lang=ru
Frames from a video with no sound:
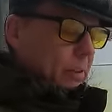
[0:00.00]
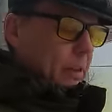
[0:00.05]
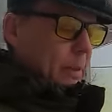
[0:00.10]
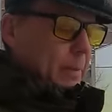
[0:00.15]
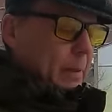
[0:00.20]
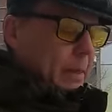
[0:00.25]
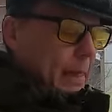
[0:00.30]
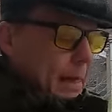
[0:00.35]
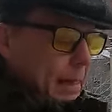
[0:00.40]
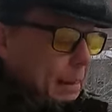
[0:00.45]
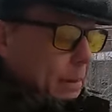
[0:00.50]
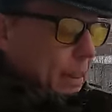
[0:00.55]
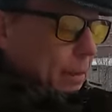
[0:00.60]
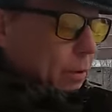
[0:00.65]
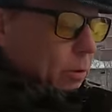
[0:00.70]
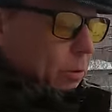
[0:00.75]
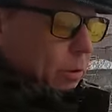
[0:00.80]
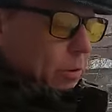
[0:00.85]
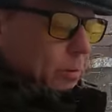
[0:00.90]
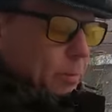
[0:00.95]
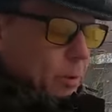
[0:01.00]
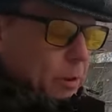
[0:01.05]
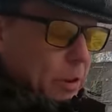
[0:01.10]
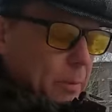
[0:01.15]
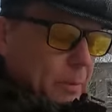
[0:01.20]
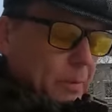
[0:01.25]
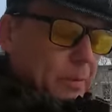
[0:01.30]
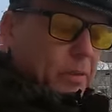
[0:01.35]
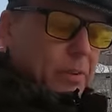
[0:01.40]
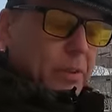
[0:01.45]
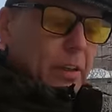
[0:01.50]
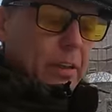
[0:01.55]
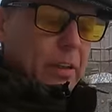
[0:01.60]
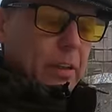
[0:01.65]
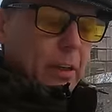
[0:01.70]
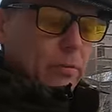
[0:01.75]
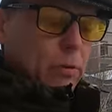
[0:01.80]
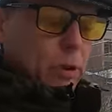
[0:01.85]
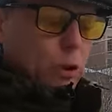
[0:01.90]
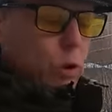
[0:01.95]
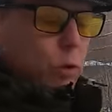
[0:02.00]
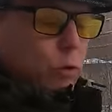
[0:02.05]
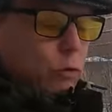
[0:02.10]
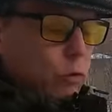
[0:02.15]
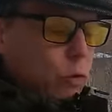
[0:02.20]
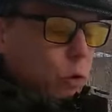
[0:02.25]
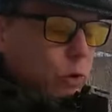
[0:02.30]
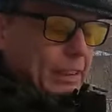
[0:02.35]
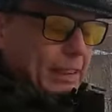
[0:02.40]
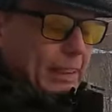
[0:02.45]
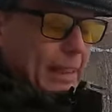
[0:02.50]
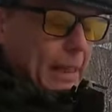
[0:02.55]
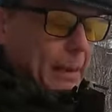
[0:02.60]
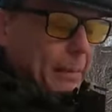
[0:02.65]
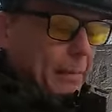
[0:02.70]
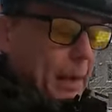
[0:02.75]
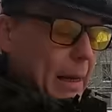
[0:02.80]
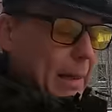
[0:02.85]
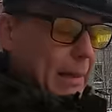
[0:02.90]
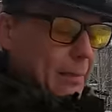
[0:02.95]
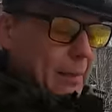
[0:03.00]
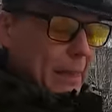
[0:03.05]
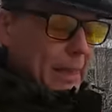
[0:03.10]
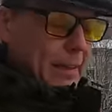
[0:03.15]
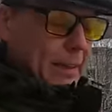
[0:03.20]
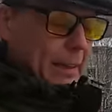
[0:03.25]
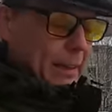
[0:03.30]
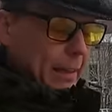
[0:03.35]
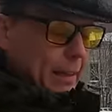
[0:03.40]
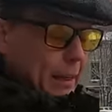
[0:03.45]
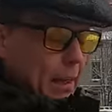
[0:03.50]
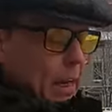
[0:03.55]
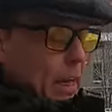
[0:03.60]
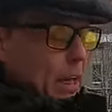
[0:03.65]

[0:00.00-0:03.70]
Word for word: Для меня это одно из многих подтверждений того, что в острые моменты